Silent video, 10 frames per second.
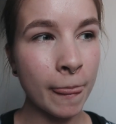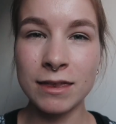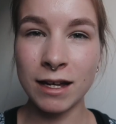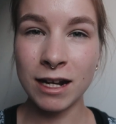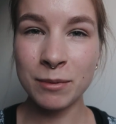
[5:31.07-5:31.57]

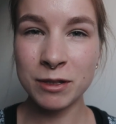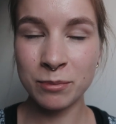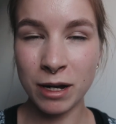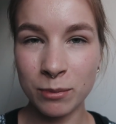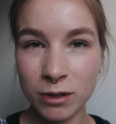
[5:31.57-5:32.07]
Dann habe ich ein
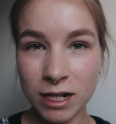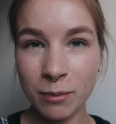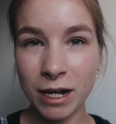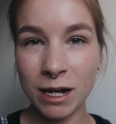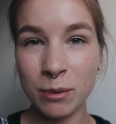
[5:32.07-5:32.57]
paar Bilder
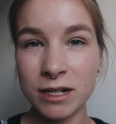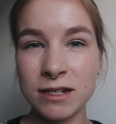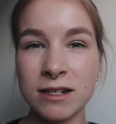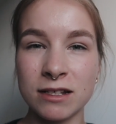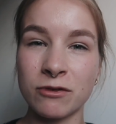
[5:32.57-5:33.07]

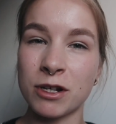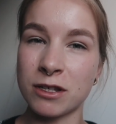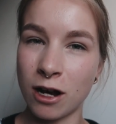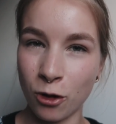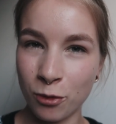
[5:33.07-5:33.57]
bearbeitet, das wollte
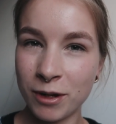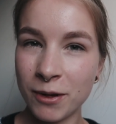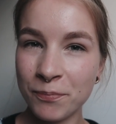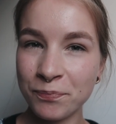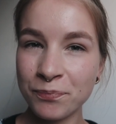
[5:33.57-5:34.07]
ich auch
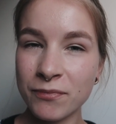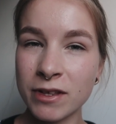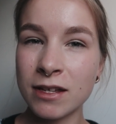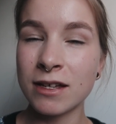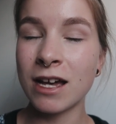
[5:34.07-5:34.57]
machen.
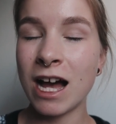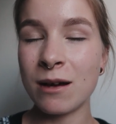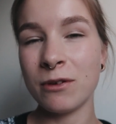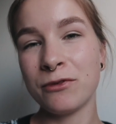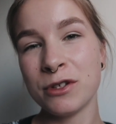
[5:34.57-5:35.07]

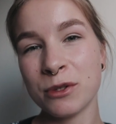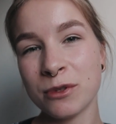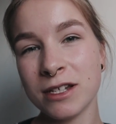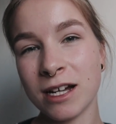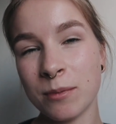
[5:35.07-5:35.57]
Aber für die
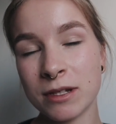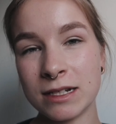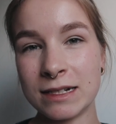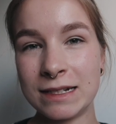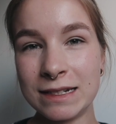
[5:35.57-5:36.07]
Uni habe ich
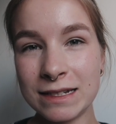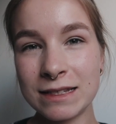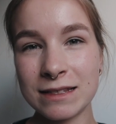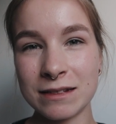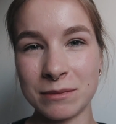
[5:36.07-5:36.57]
leider
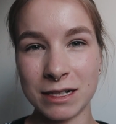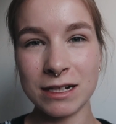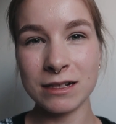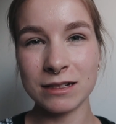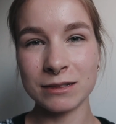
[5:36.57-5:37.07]
nichts
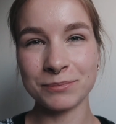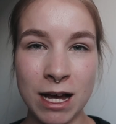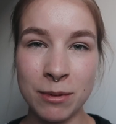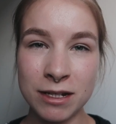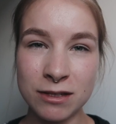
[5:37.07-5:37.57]
gemacht
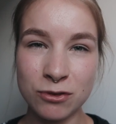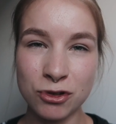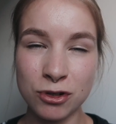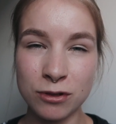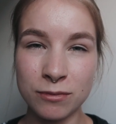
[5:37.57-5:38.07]
aber nicht so
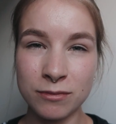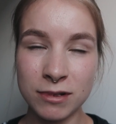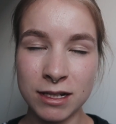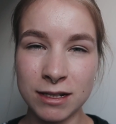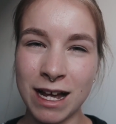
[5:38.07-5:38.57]

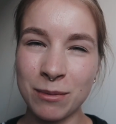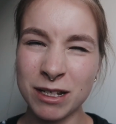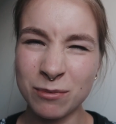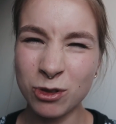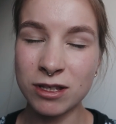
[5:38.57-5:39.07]
schlimm. Aber
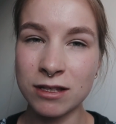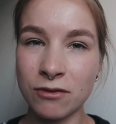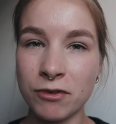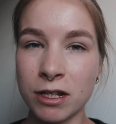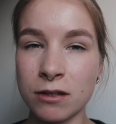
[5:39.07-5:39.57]
ich muss es
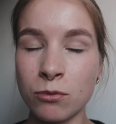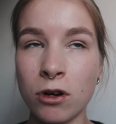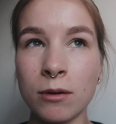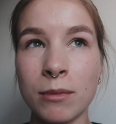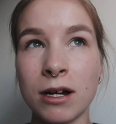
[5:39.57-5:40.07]
dann wirklich
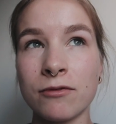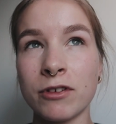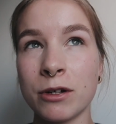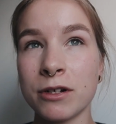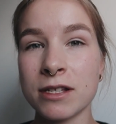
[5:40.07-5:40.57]
morgen machen,
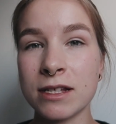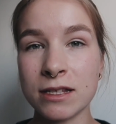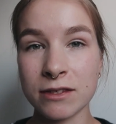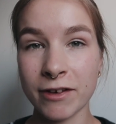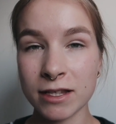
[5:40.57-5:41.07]
weil heute ist der
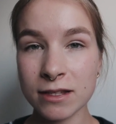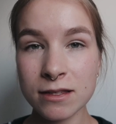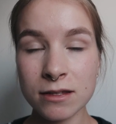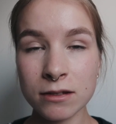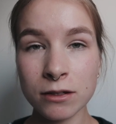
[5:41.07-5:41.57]

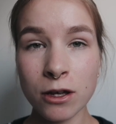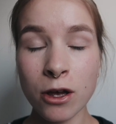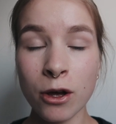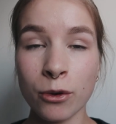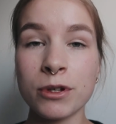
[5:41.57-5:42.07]
20.
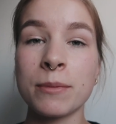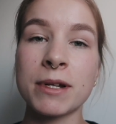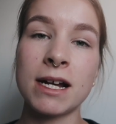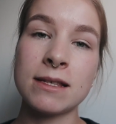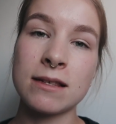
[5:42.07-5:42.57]
Und am
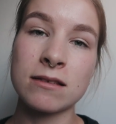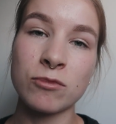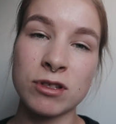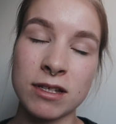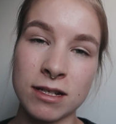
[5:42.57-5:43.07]
30.
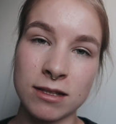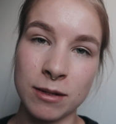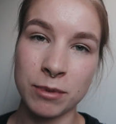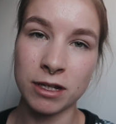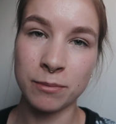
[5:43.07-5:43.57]
muss ich das
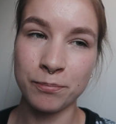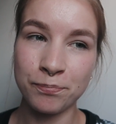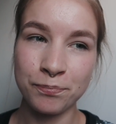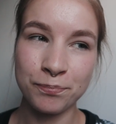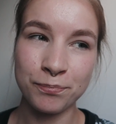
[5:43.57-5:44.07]

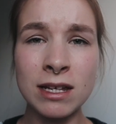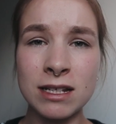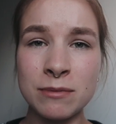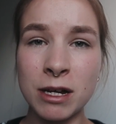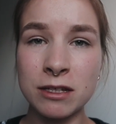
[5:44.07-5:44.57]
abgeben.
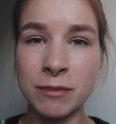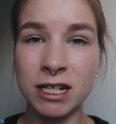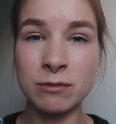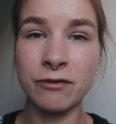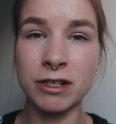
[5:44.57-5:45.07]
Jetzt mache ich mir
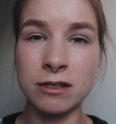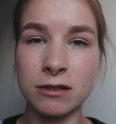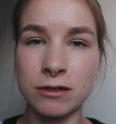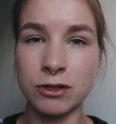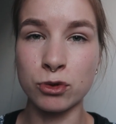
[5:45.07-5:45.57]
erstmal
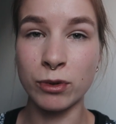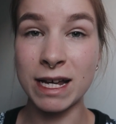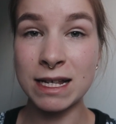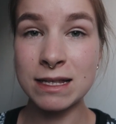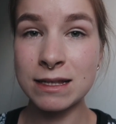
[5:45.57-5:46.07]
was zu
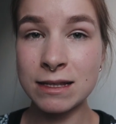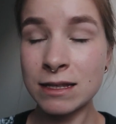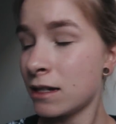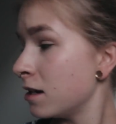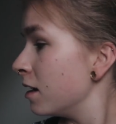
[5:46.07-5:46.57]
essen.
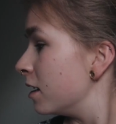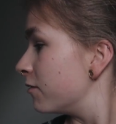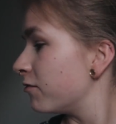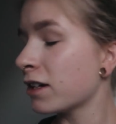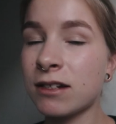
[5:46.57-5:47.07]

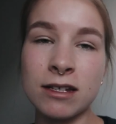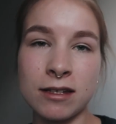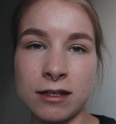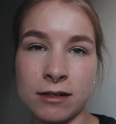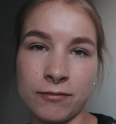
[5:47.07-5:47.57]
Während
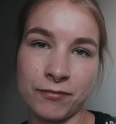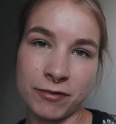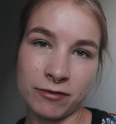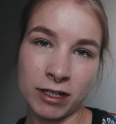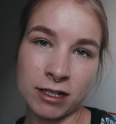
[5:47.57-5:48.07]
ich,
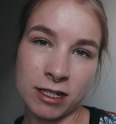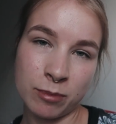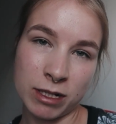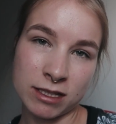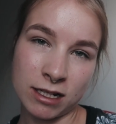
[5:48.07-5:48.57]
während ich ein
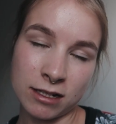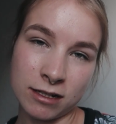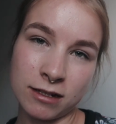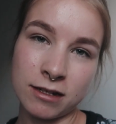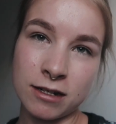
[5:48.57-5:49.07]
paar Sachen
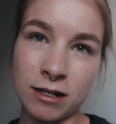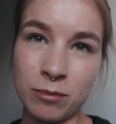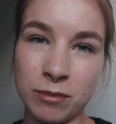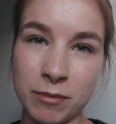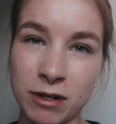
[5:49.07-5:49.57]
erledigt habe,
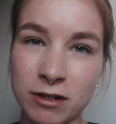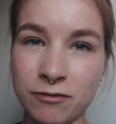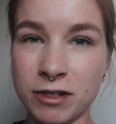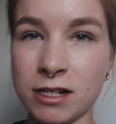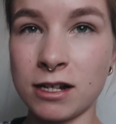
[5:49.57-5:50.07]
mehr oder
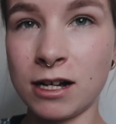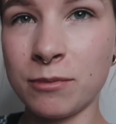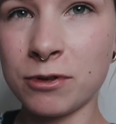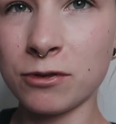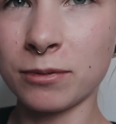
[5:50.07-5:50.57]
weniger,
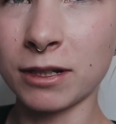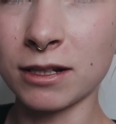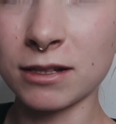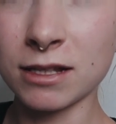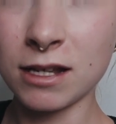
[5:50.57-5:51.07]
habe ich
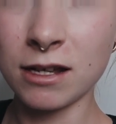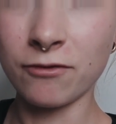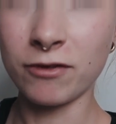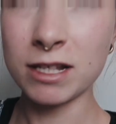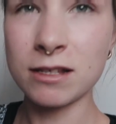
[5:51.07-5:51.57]
übrigens
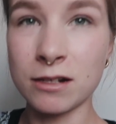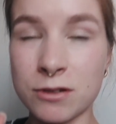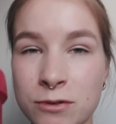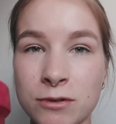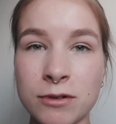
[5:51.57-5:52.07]
Wasser
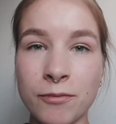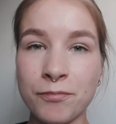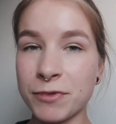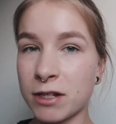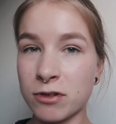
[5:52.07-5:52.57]

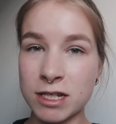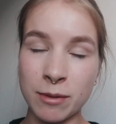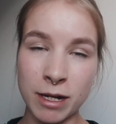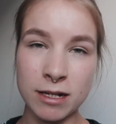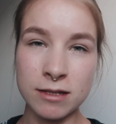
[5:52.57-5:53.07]
getrunken. Und ich
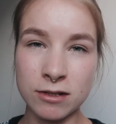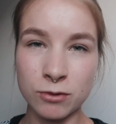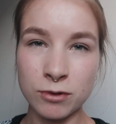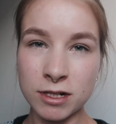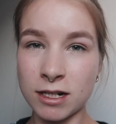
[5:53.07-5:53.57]
habe eine
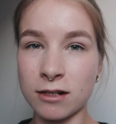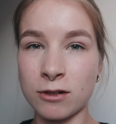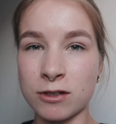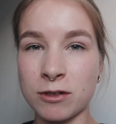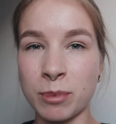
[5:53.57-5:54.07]
Zitrone darin
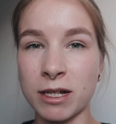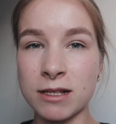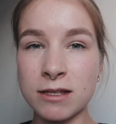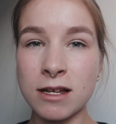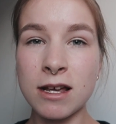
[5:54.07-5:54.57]
ausgepresst.